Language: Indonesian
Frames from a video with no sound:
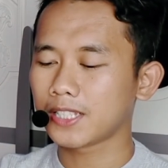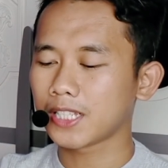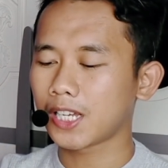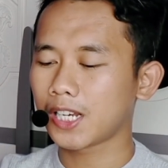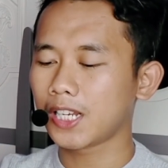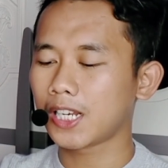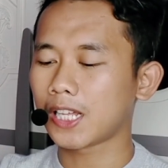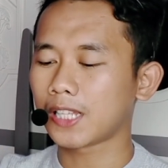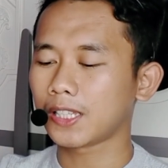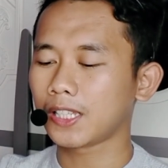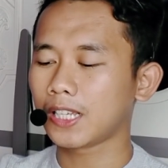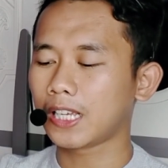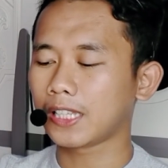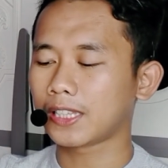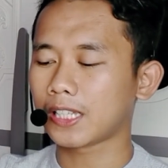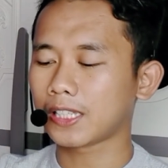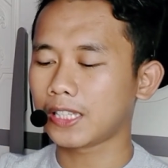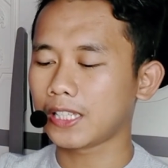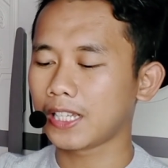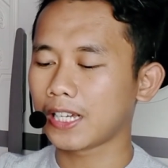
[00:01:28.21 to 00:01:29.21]
Jadi nanti
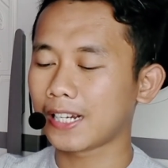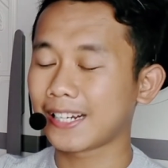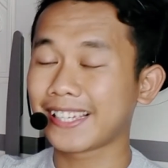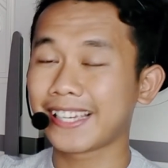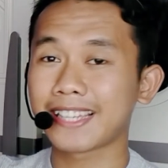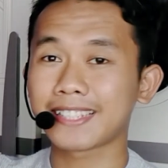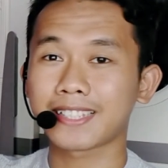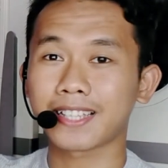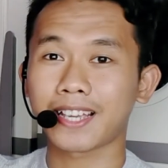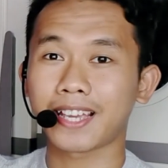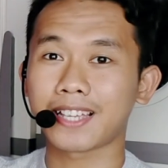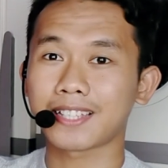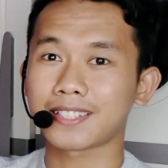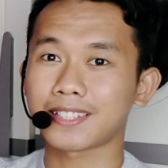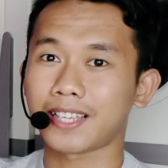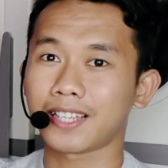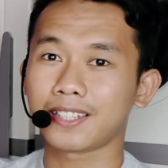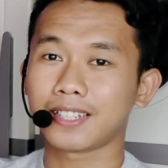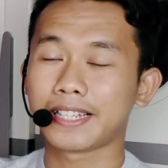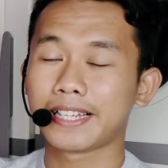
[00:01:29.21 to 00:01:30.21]
kita tinggal
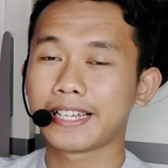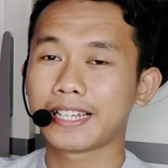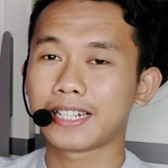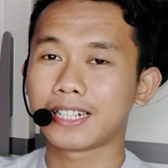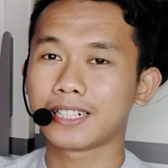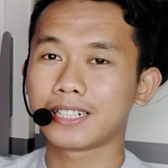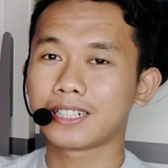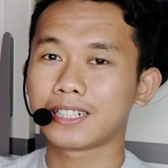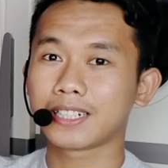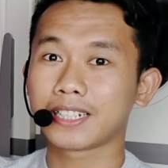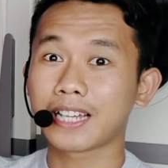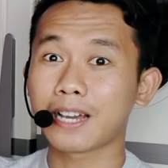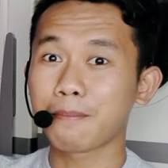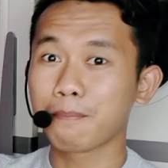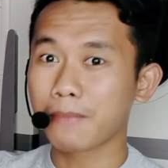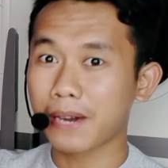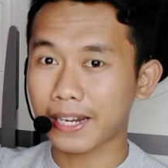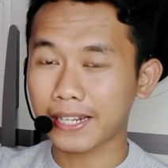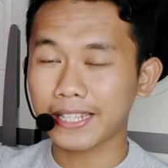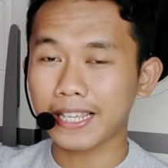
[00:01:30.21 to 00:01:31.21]
gesek-gesek uh,
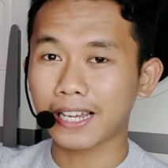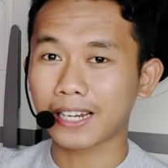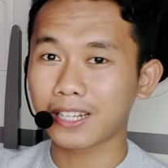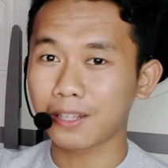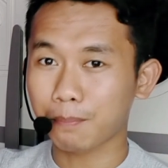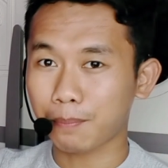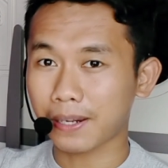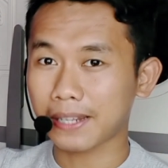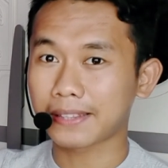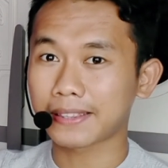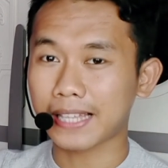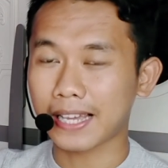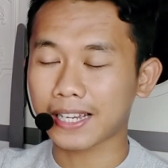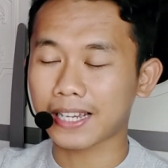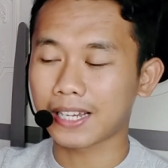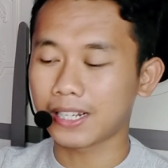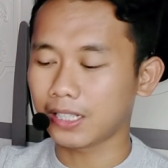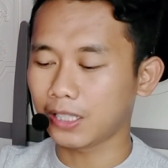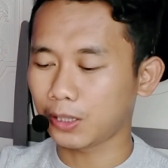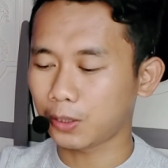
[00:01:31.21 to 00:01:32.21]
gambar yang
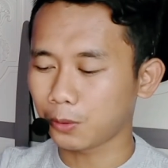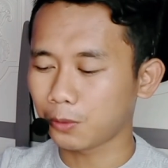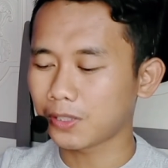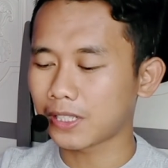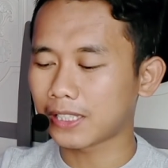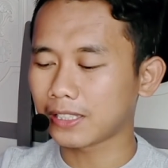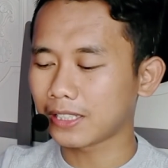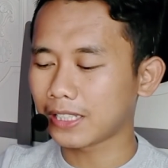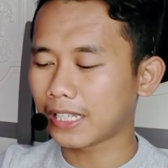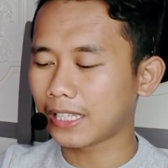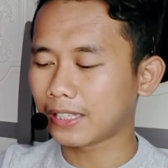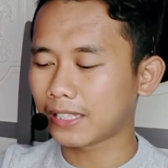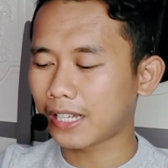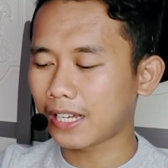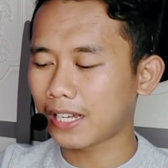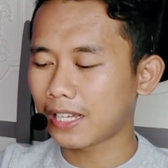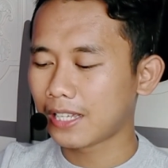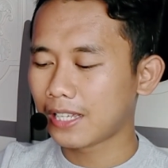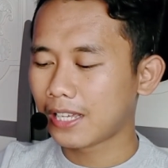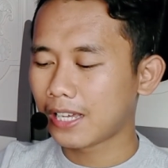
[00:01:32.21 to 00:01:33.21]
diperintahkan itu nanti
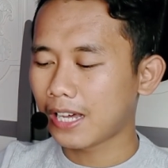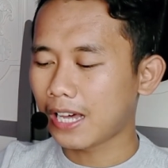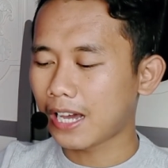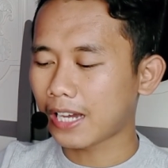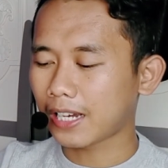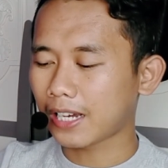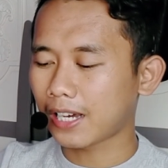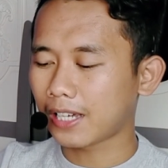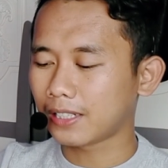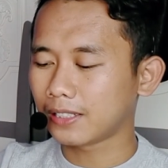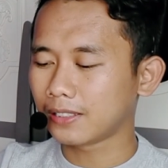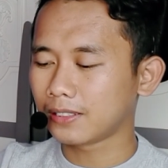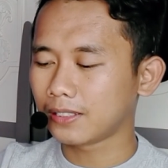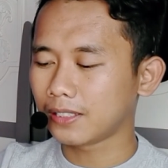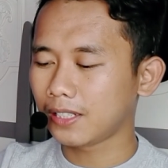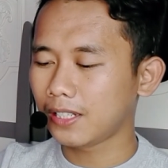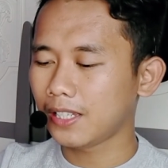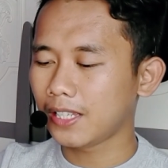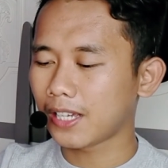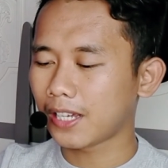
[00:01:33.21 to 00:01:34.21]
kita
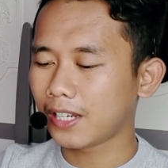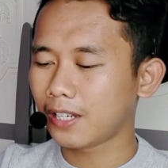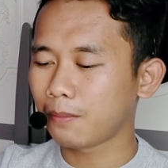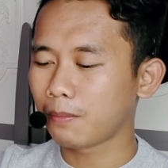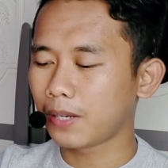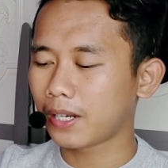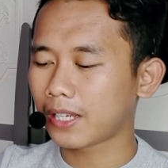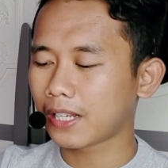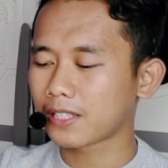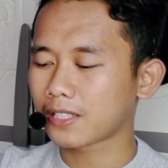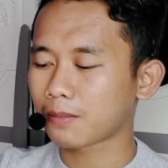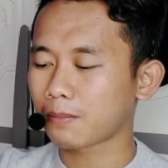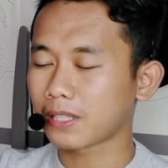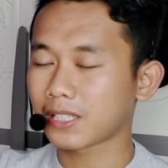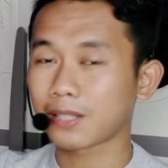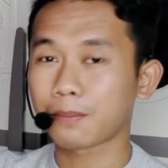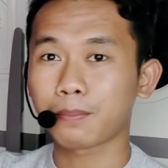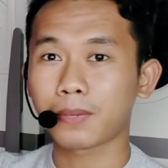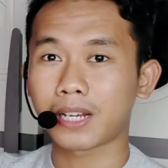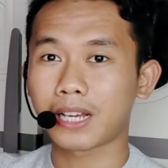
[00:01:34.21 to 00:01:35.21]
akan ini ya diberikan
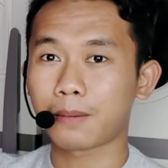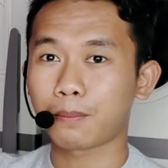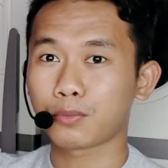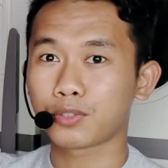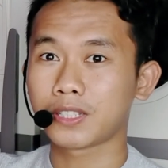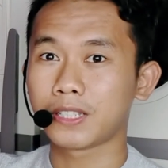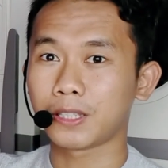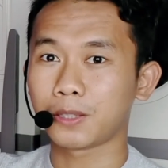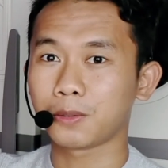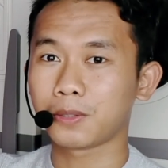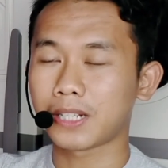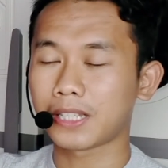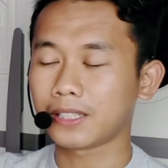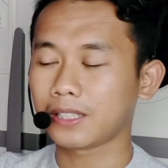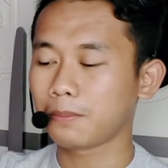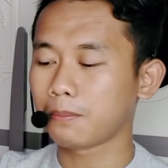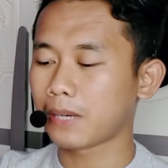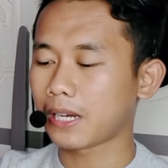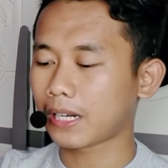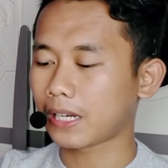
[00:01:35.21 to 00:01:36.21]
semacam penghapus gitu
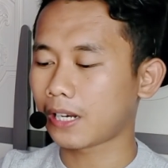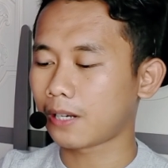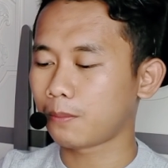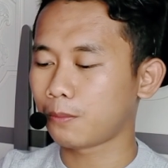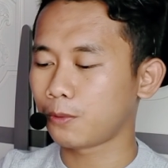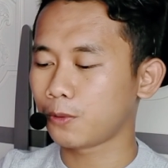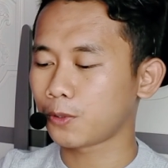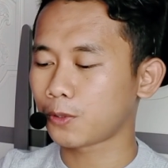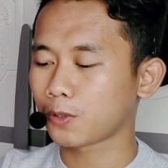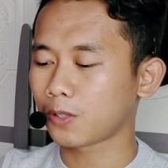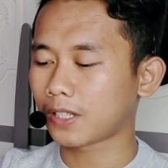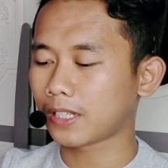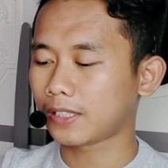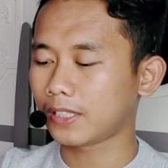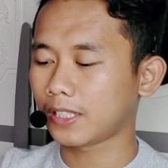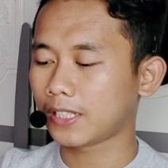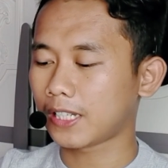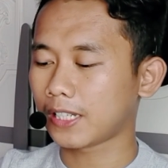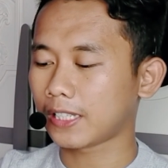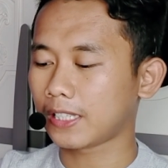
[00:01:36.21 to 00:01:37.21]
nanti bakalan muncul
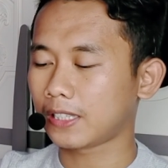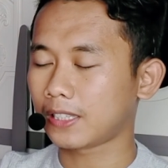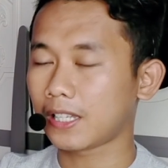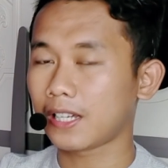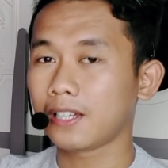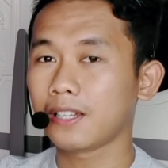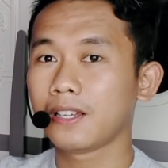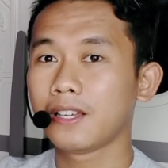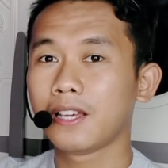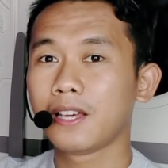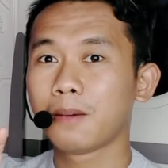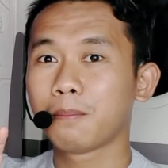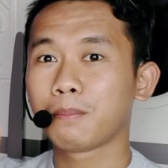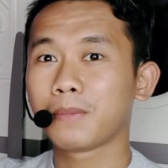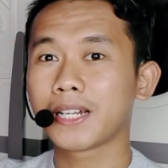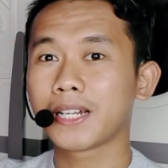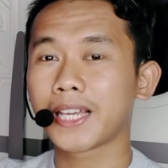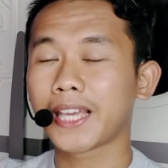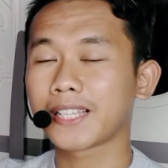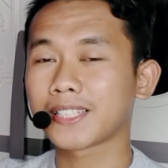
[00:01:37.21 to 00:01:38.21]
ketika kita
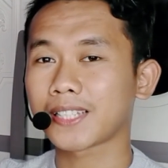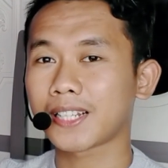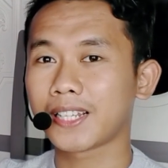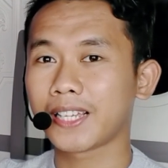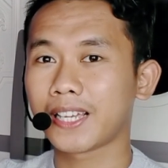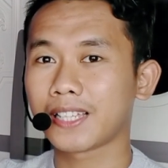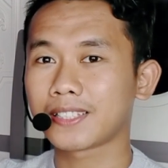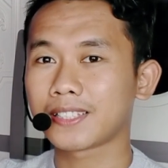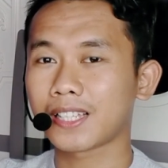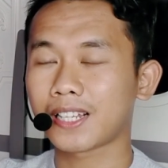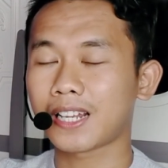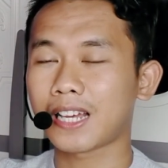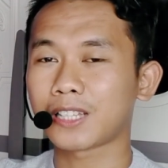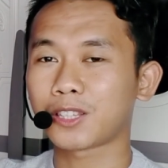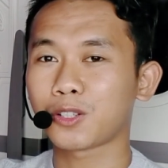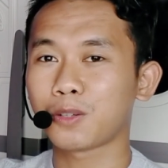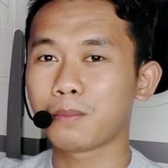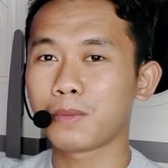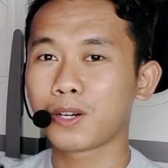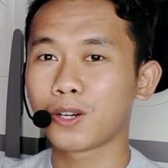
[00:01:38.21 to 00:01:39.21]
menggeser-geser
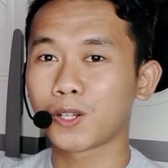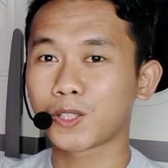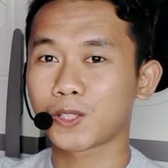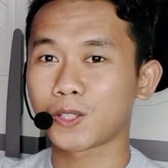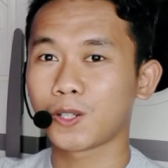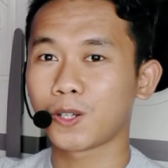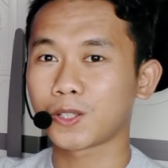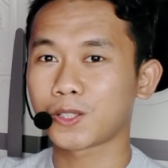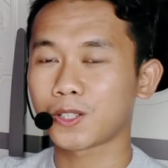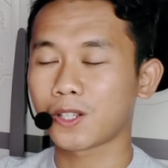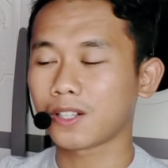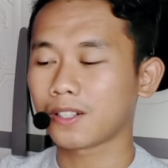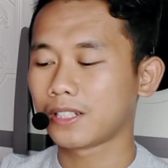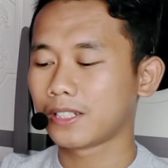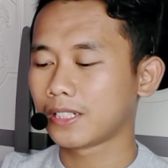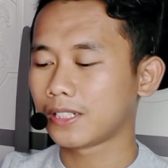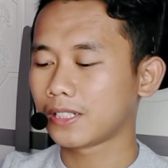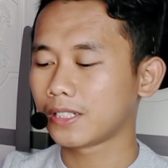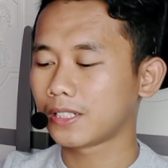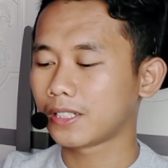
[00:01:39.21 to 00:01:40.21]
atau menggosok-gosok
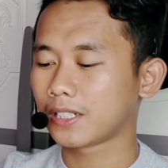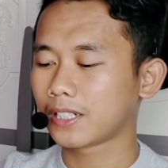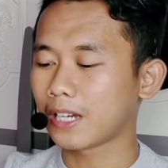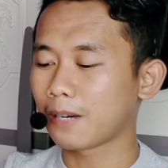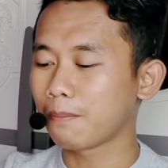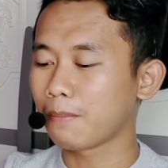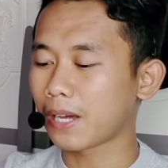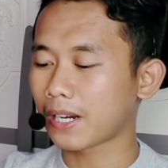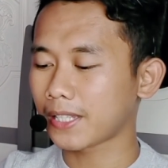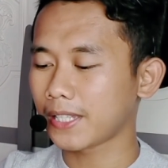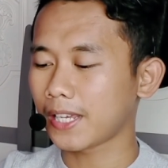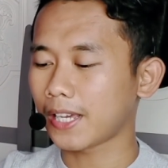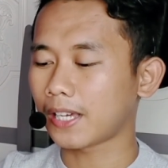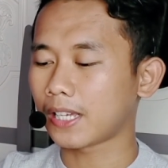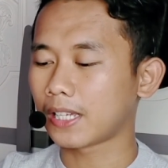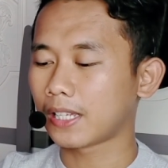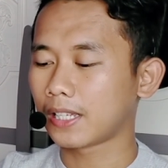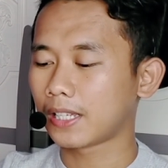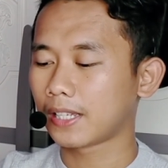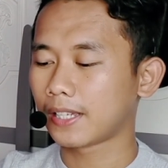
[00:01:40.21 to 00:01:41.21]
uh,
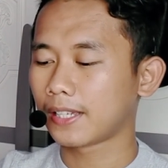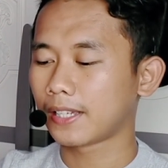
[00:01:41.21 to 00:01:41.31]
gambarnya.